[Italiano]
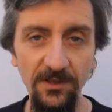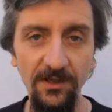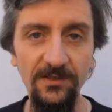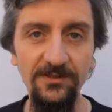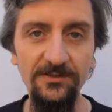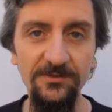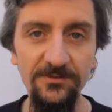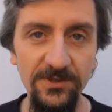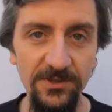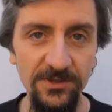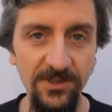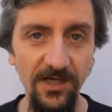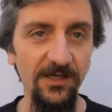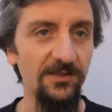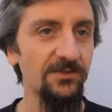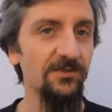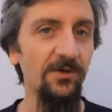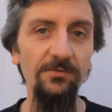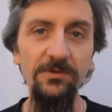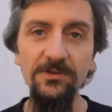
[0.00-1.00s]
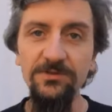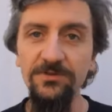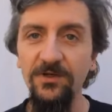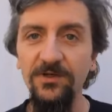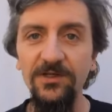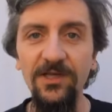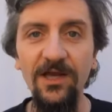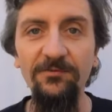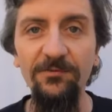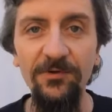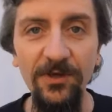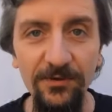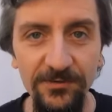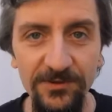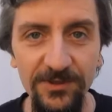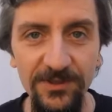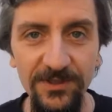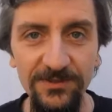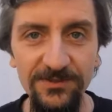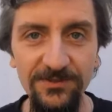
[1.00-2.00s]
anche se non ci sarà, insomma quel giorno andiamo a votare lo
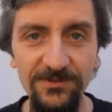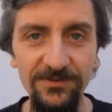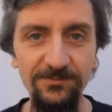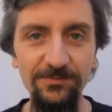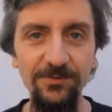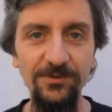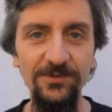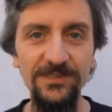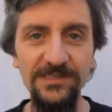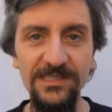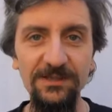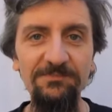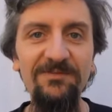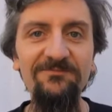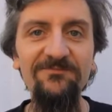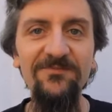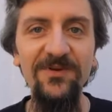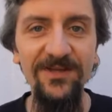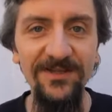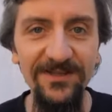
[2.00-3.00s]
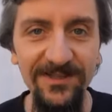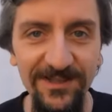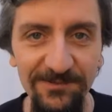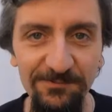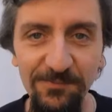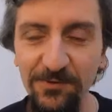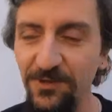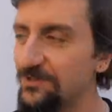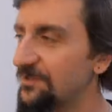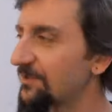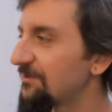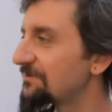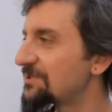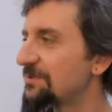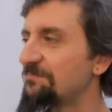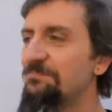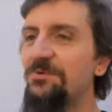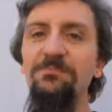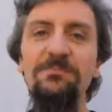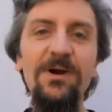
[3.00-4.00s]
stesso, pure se siamo in 20, pure se non
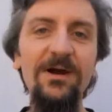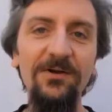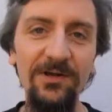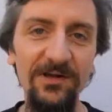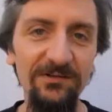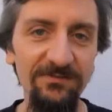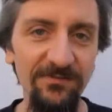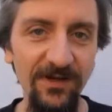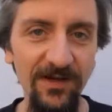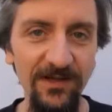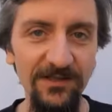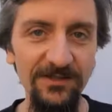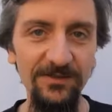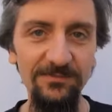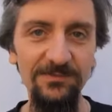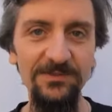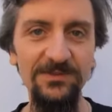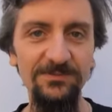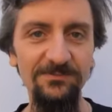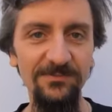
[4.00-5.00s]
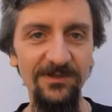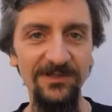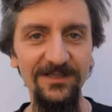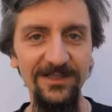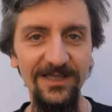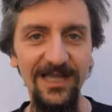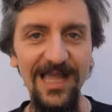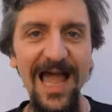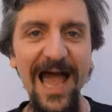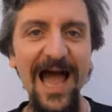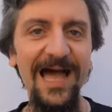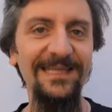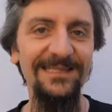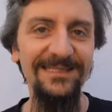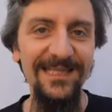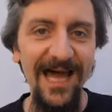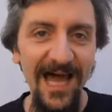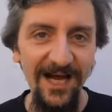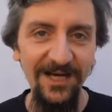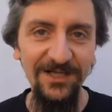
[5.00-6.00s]
c'è più manco il referendum, insomma
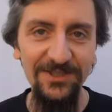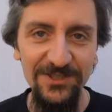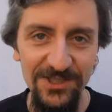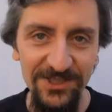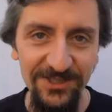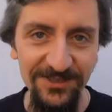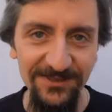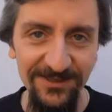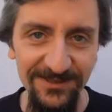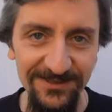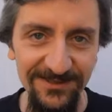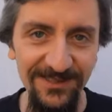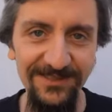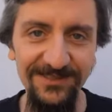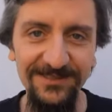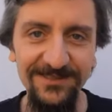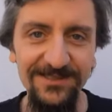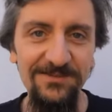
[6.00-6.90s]
andarci sì,